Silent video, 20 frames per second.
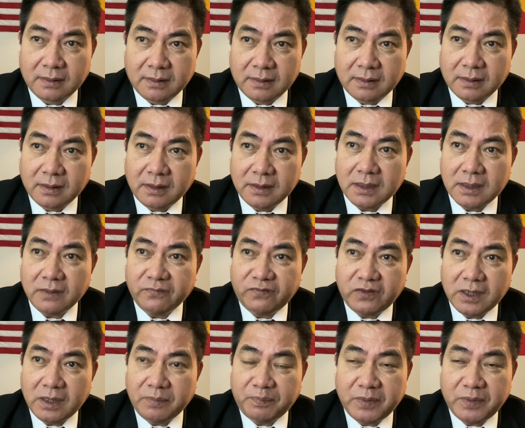người dân
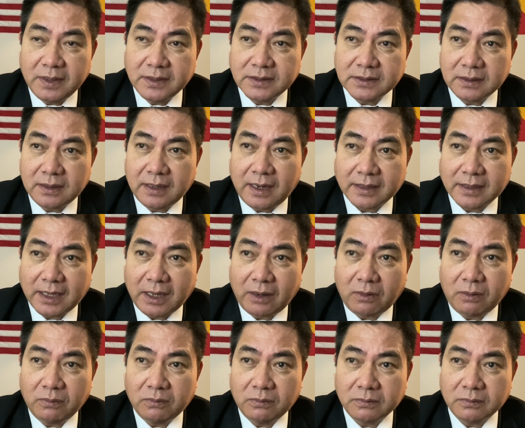philippines là
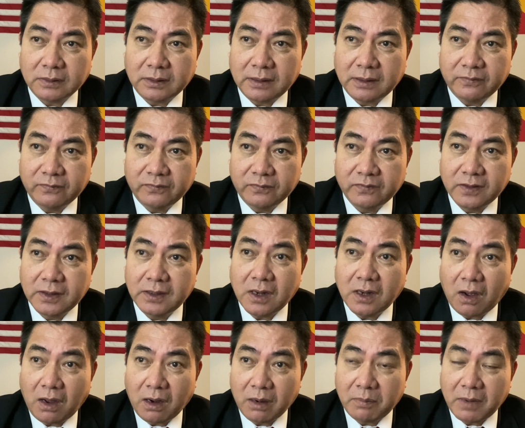theo vì
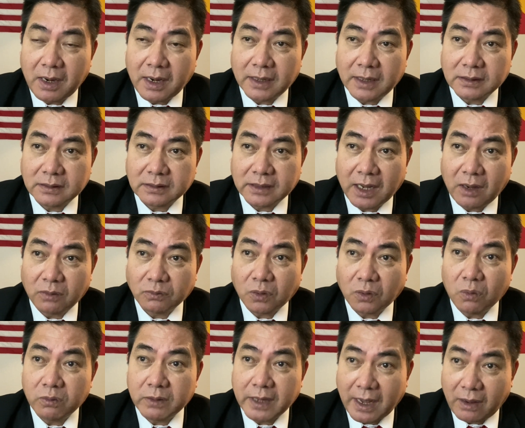đó mới là theo
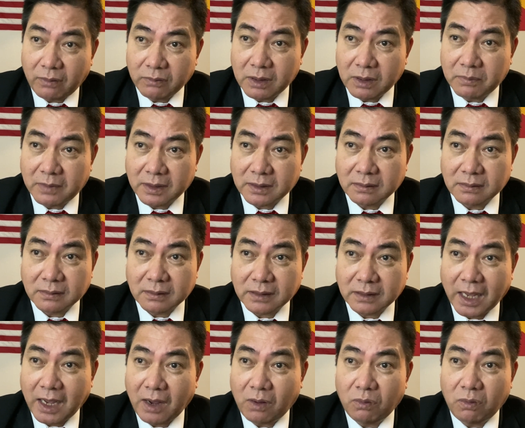tôn giáo nhưng mà
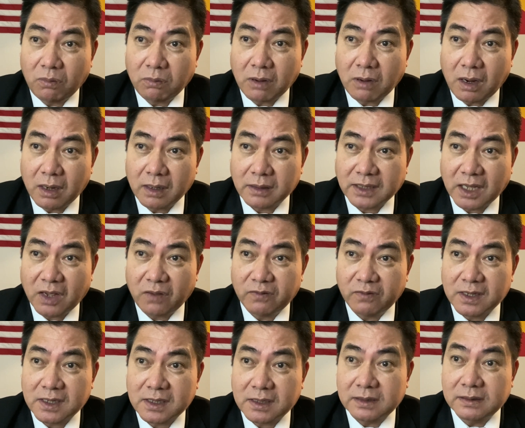theo lúc đó là theo
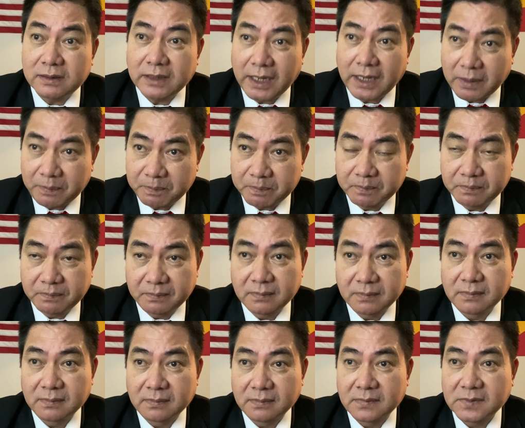việc cưỡng ép
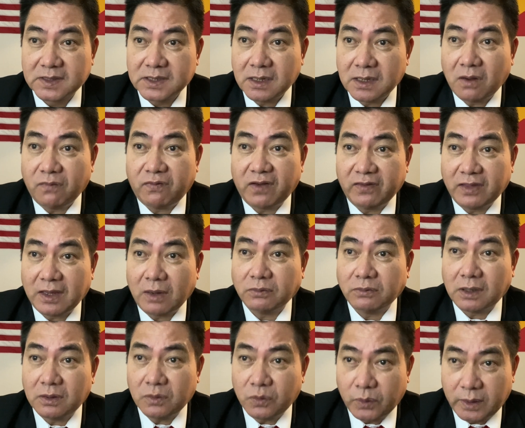chứ đâu phải theo
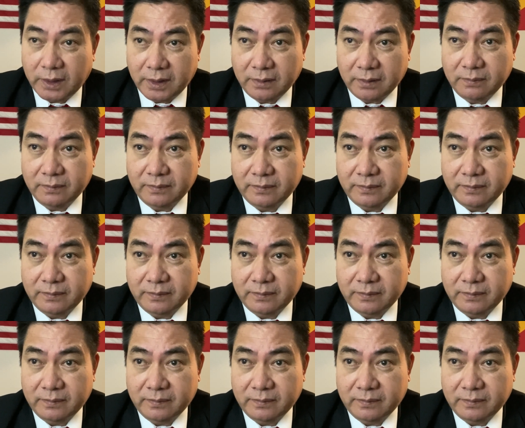tình nguyện